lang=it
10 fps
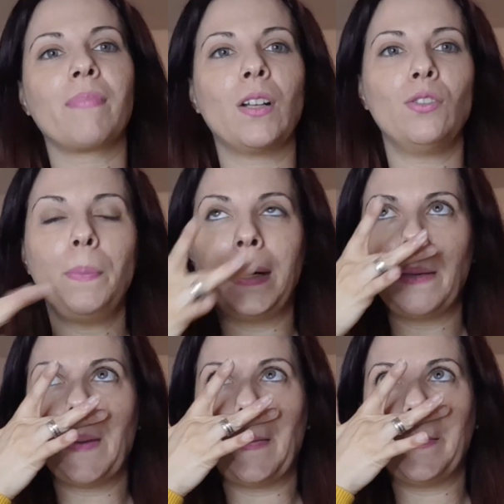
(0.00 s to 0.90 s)
non so
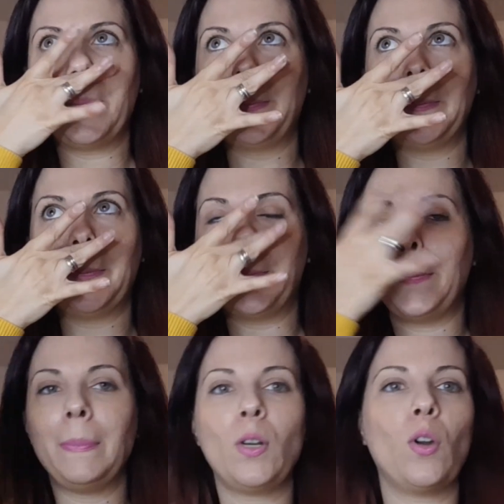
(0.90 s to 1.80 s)
perché ma mm,
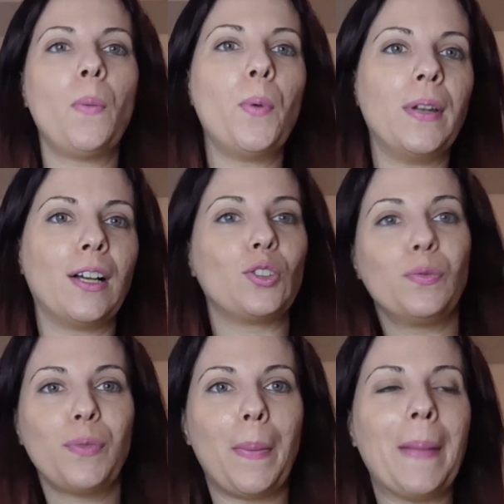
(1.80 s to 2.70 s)
mi cola un po' il
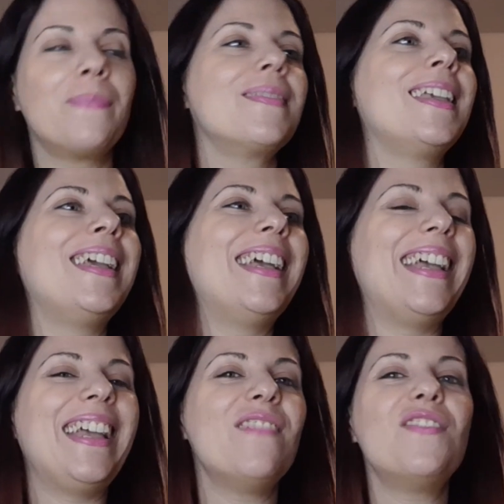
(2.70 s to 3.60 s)
naso, vabbè
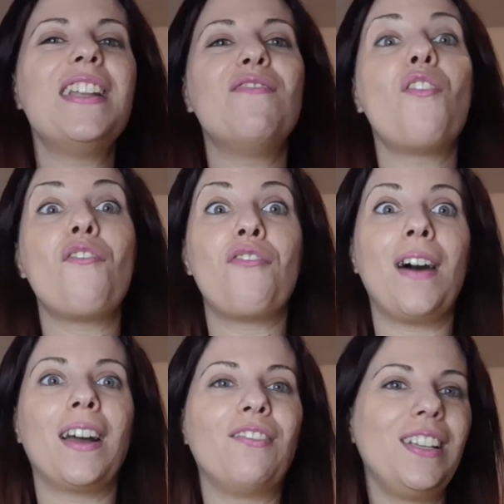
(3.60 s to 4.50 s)
e volevo
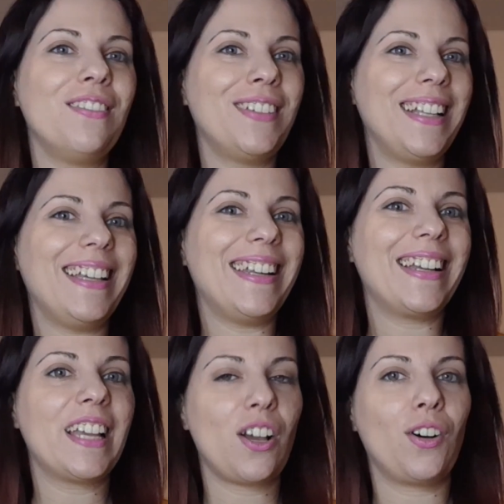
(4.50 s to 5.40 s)
farvi
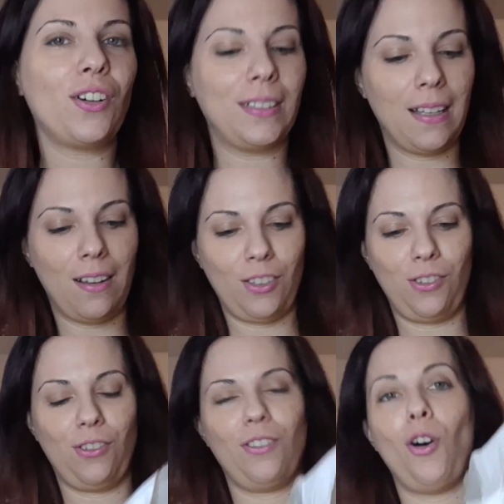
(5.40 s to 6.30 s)
vedere che cosa
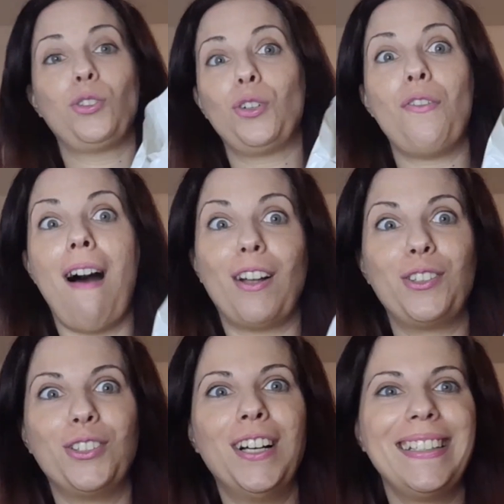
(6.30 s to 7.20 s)
ho
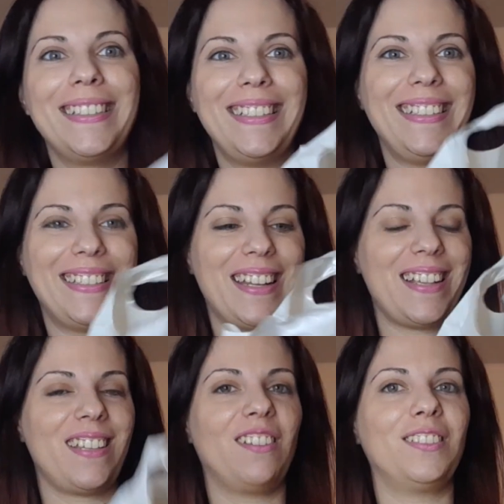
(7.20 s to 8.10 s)
trovato di
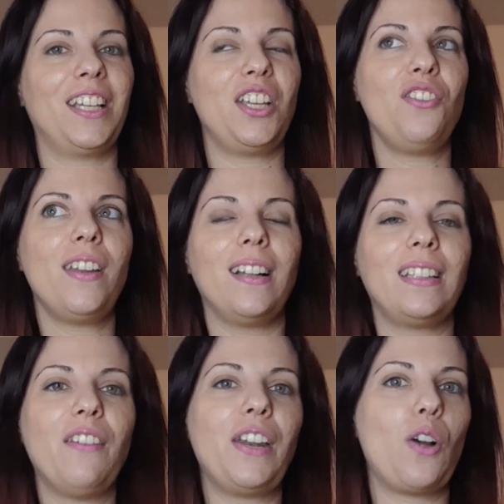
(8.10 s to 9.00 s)
interessante. Io in
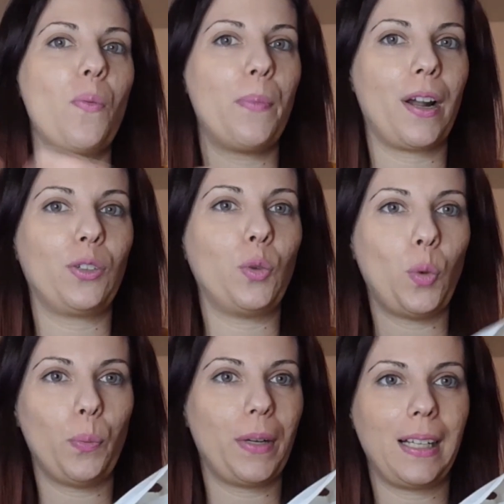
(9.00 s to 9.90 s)
realtà avrei
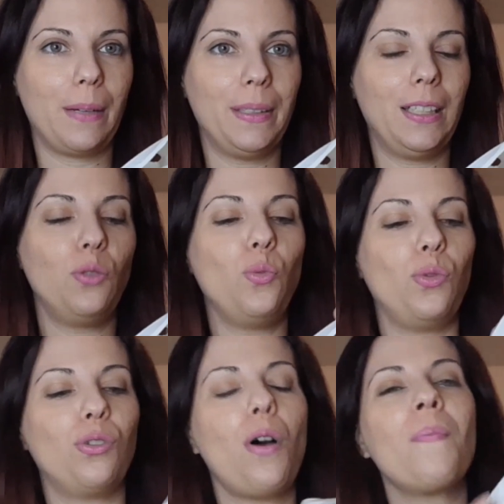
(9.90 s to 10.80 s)
comprato praticamente
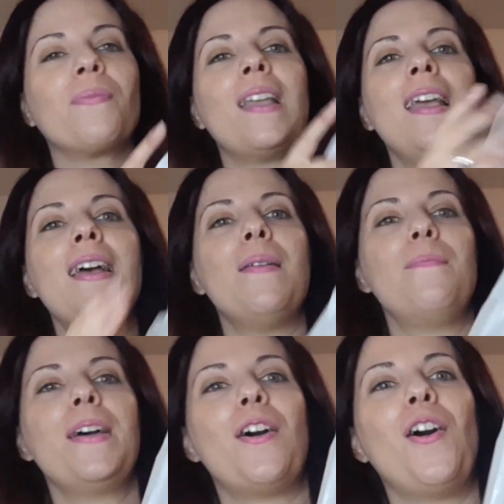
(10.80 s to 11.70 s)
tutto,
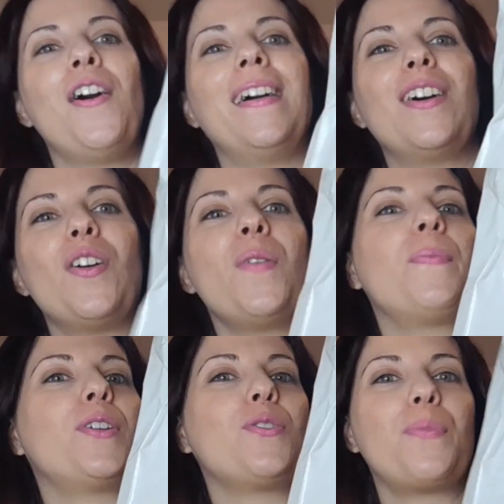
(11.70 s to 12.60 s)
però ho
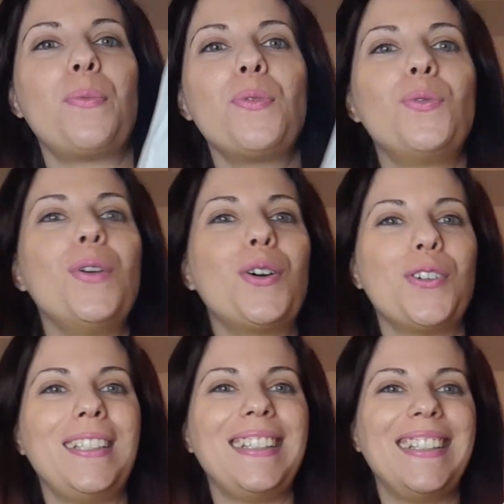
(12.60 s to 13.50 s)
preso proprio due
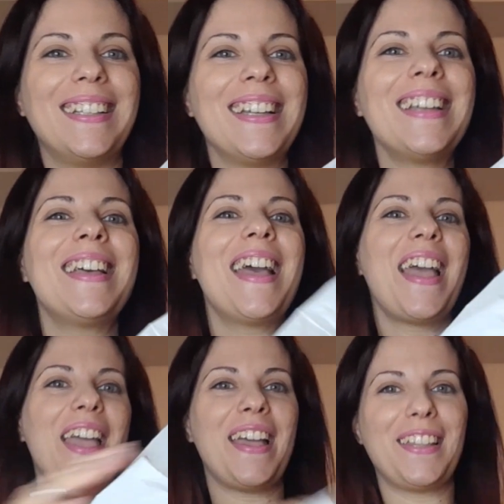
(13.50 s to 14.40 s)
cosine
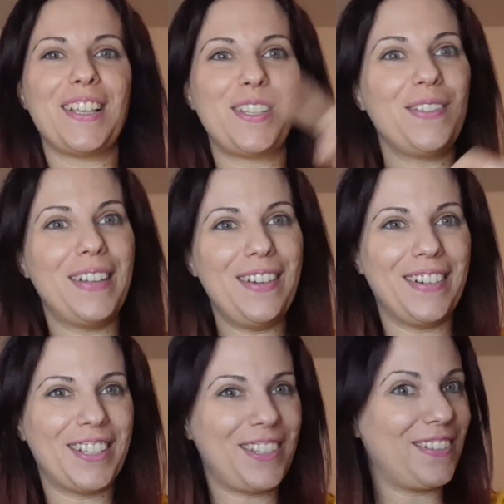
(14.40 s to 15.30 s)
e adesso ve le
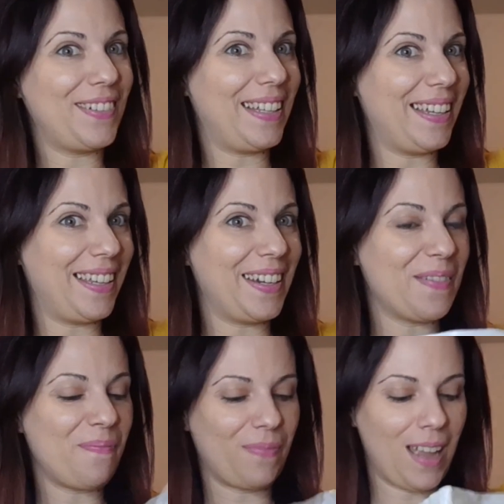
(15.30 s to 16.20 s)
faccio vedere.
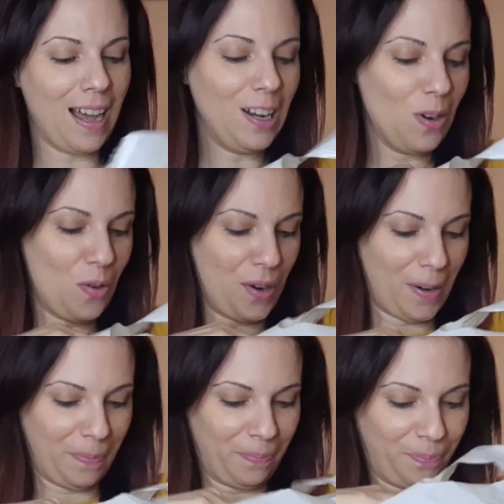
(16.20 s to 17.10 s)
Allora,
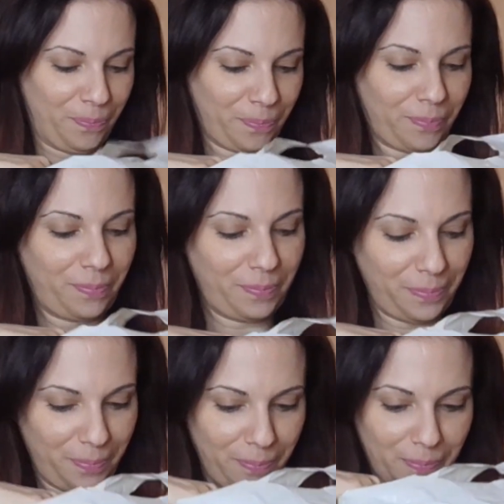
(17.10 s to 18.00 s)

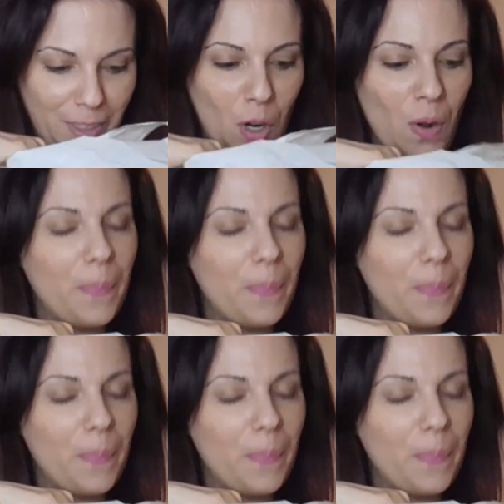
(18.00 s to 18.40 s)
ho